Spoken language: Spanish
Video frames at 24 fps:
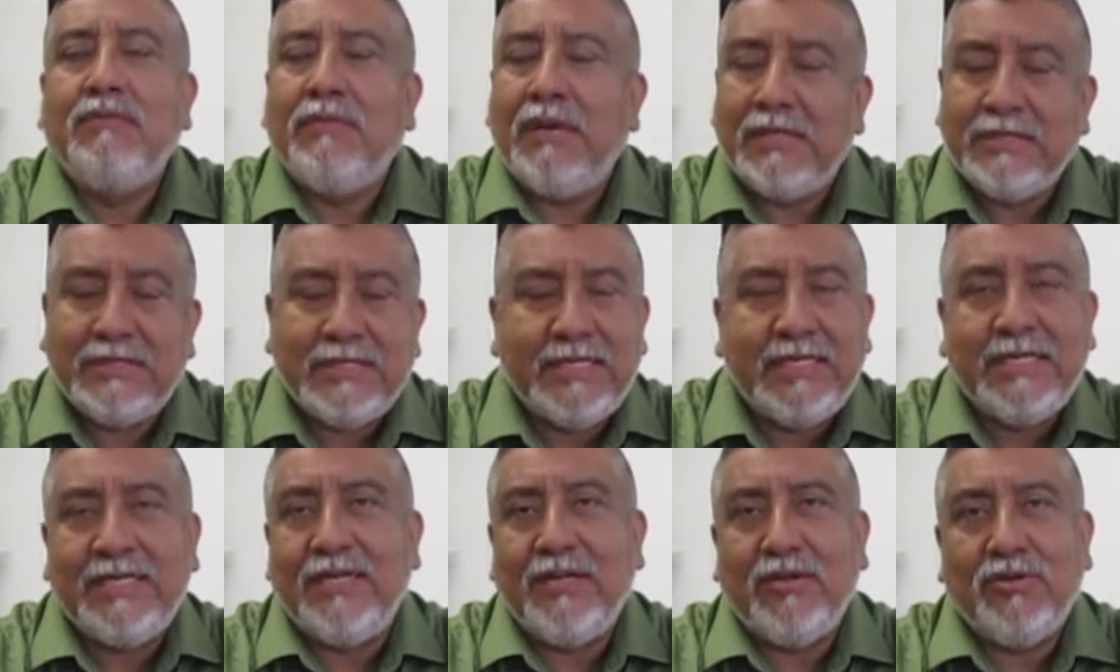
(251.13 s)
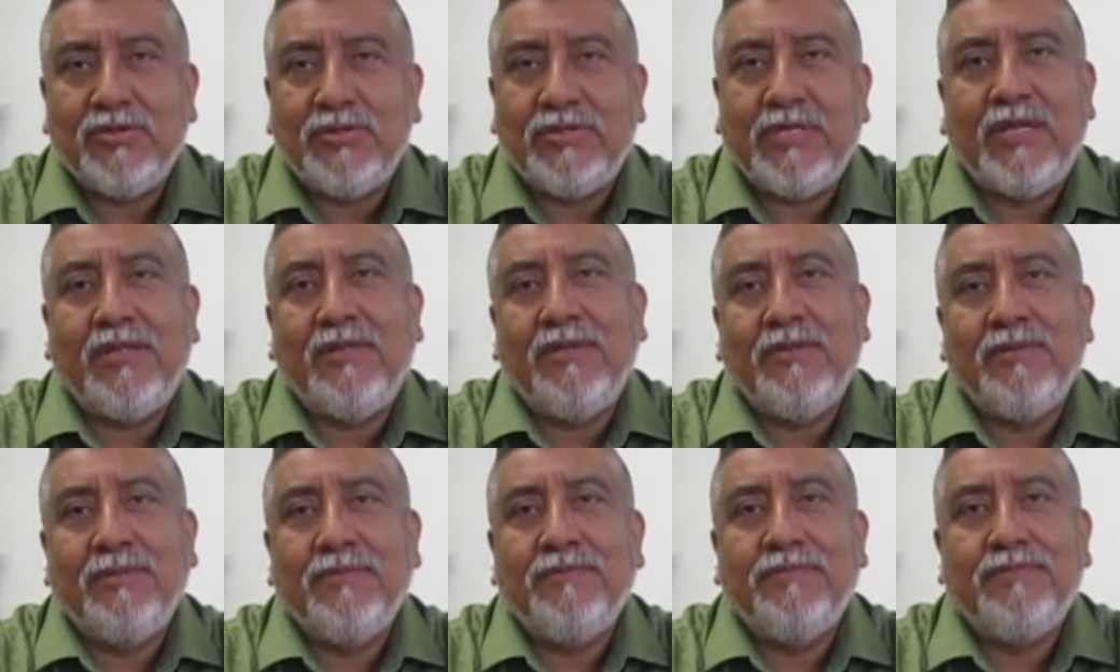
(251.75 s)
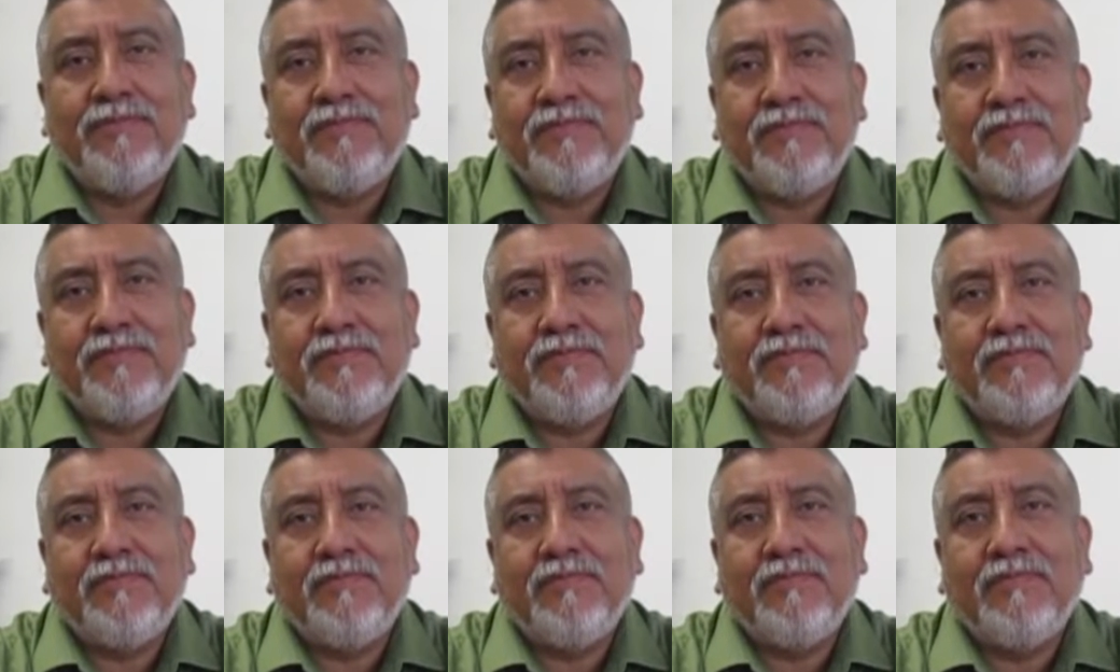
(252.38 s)
Para seguir negociando.
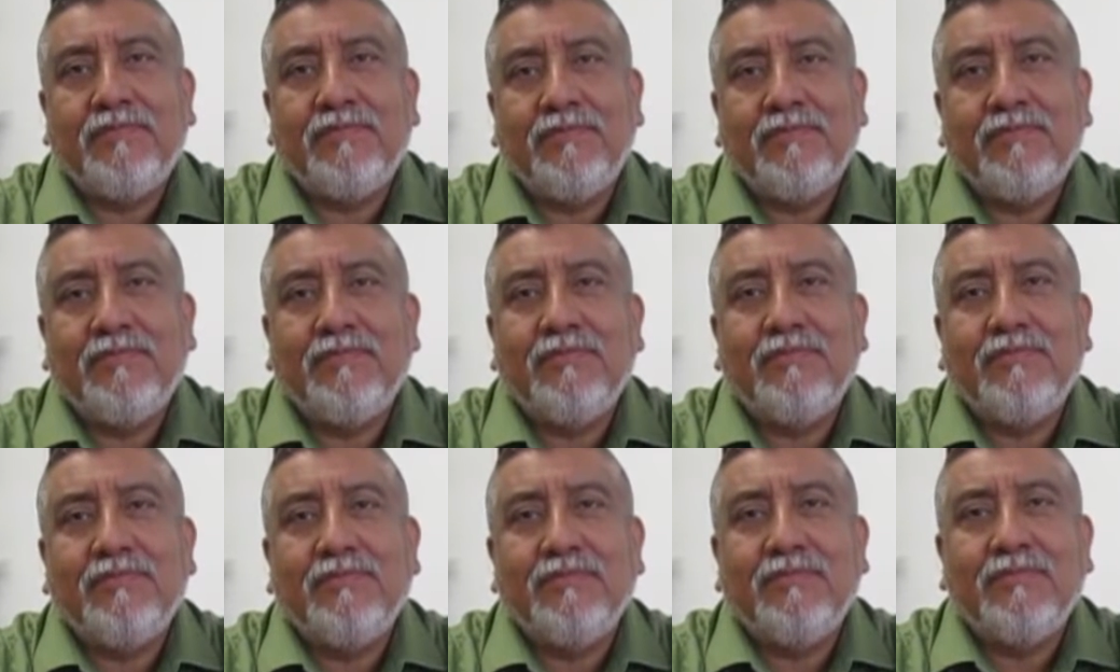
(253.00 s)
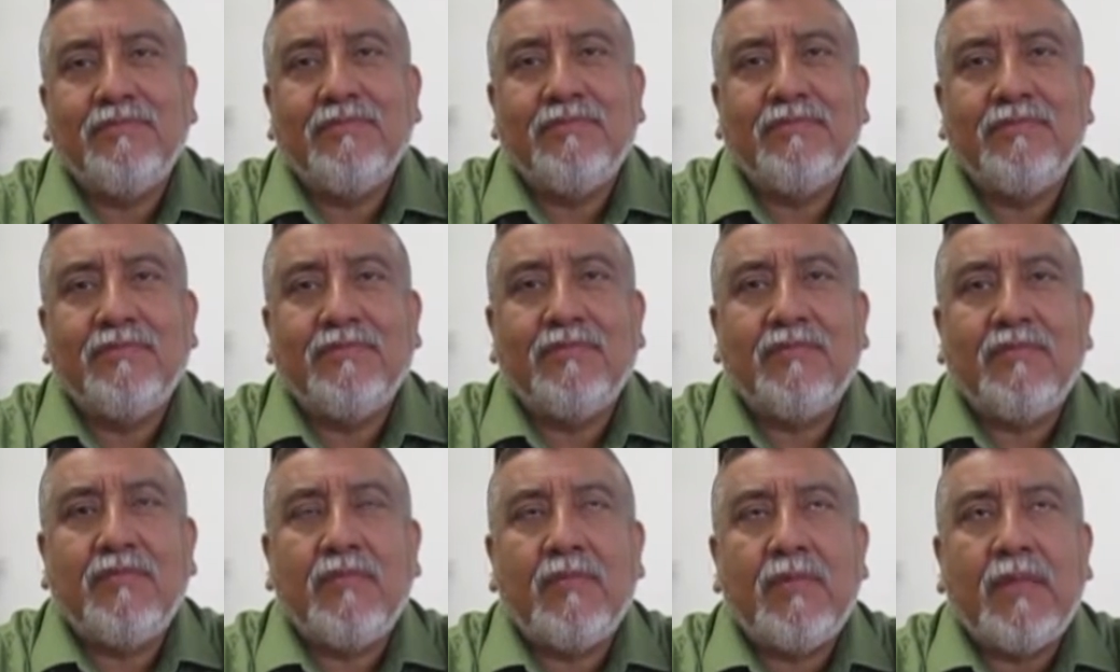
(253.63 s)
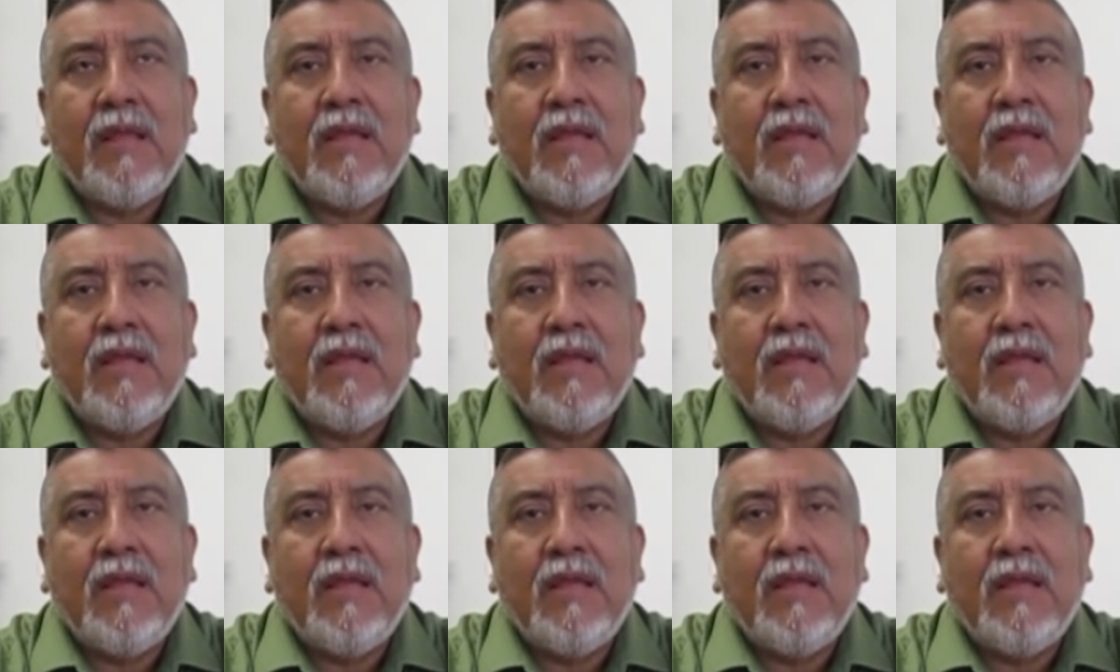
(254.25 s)
Oh, ¿Ustedes piden cuánto?